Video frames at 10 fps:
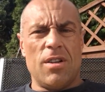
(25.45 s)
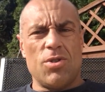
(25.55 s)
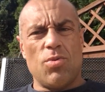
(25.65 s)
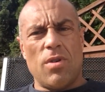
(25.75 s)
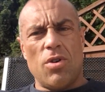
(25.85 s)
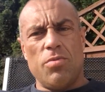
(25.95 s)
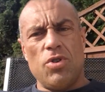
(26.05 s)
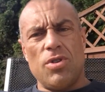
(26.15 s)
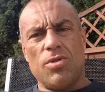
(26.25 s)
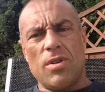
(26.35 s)
ta skóra
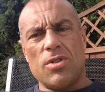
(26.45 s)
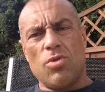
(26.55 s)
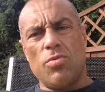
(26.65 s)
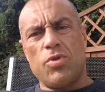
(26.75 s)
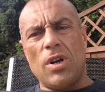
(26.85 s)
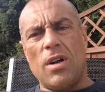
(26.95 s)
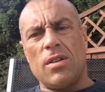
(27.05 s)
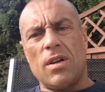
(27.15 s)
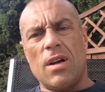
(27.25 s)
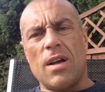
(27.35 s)
robi się coraz
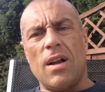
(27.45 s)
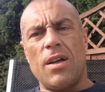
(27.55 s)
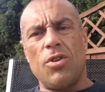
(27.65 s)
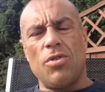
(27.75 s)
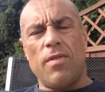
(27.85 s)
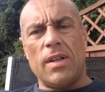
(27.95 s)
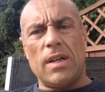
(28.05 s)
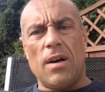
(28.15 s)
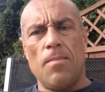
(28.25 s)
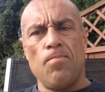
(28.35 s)
grubsza, taka
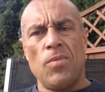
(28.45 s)
galarytowata.